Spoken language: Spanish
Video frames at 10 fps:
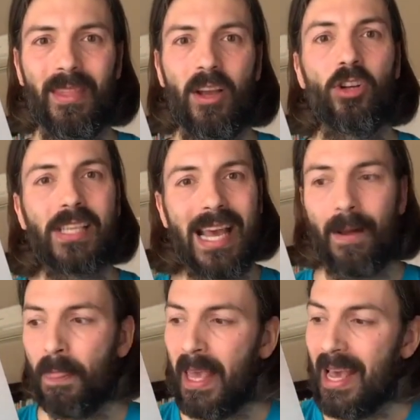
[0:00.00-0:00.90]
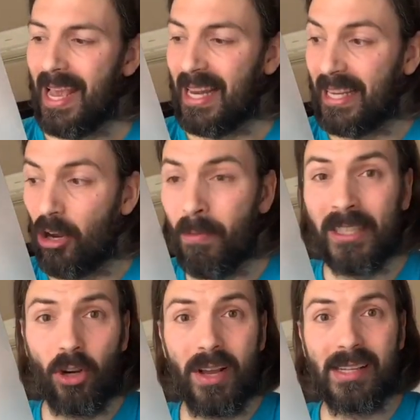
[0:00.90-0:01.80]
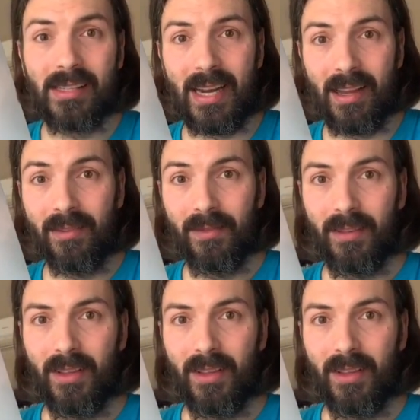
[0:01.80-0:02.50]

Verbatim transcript: O sea, el kilómetro extra